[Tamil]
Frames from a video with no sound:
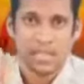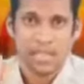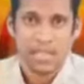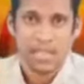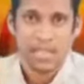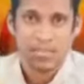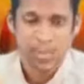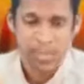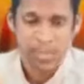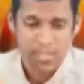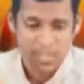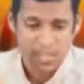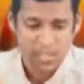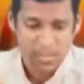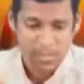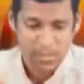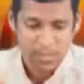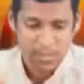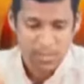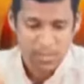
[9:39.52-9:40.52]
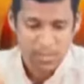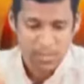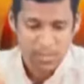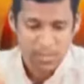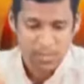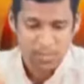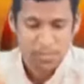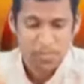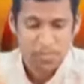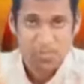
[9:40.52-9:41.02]
ரெண்டாவது பாயிண்ட்
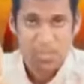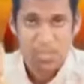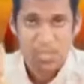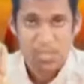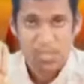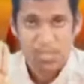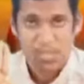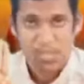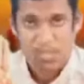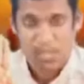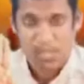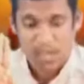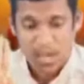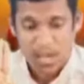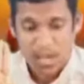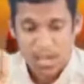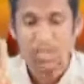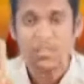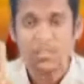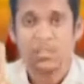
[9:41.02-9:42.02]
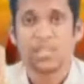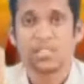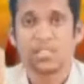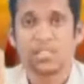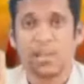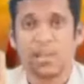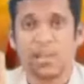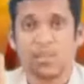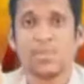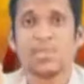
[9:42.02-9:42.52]
தாகம்
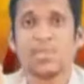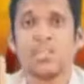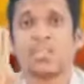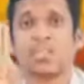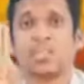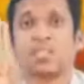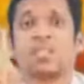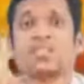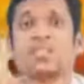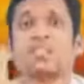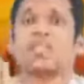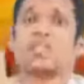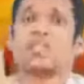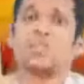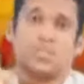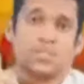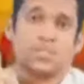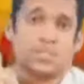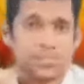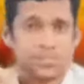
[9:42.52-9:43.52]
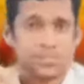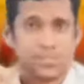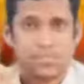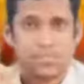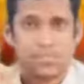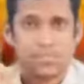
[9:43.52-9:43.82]
எடுத்தால் மட்டும்தான் தண்ணி குடிக்கணும்